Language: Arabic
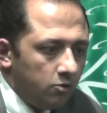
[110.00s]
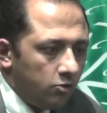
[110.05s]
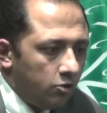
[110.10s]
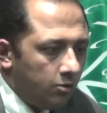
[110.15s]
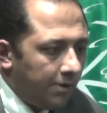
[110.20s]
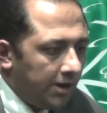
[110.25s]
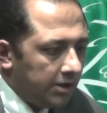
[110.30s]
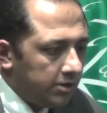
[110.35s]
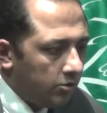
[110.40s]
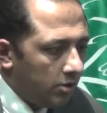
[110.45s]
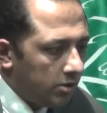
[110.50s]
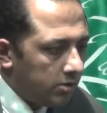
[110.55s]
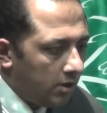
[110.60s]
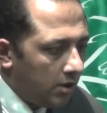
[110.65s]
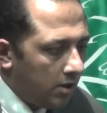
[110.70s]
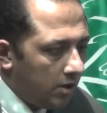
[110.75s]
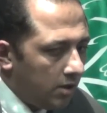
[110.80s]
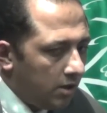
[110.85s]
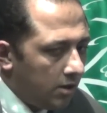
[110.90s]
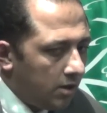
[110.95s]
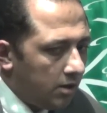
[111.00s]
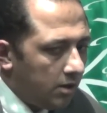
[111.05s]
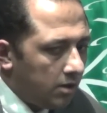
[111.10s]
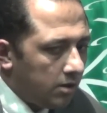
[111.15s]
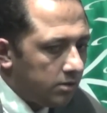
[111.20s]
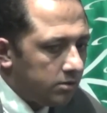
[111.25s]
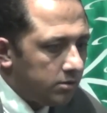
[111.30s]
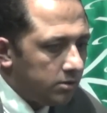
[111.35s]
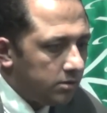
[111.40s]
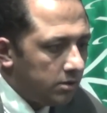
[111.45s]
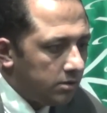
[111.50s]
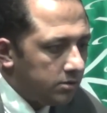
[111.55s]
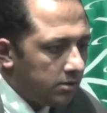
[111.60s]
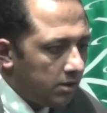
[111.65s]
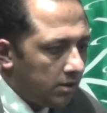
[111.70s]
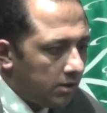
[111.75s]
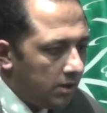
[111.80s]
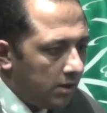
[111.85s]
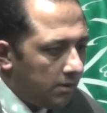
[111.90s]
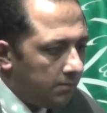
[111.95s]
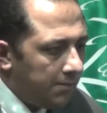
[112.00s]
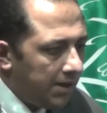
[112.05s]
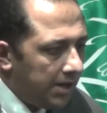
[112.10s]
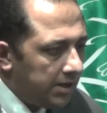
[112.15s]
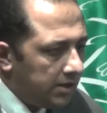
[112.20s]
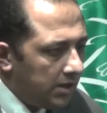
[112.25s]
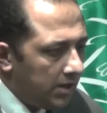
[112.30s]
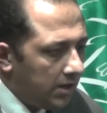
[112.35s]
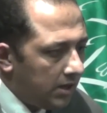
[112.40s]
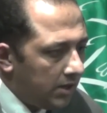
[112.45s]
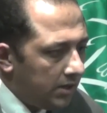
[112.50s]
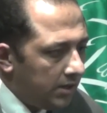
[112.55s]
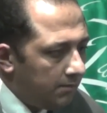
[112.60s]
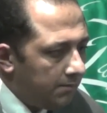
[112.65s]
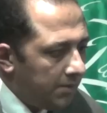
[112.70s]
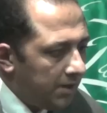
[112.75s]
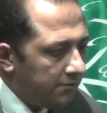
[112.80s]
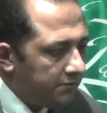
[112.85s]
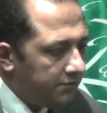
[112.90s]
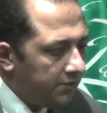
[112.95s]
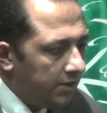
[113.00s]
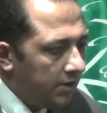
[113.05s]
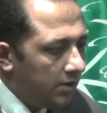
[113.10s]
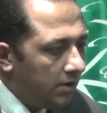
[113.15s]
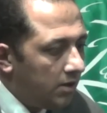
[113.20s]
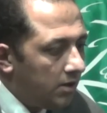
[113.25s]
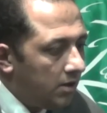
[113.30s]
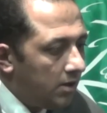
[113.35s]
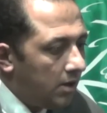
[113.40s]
وبعد وضع خارطة الطريق بدأ يبقى في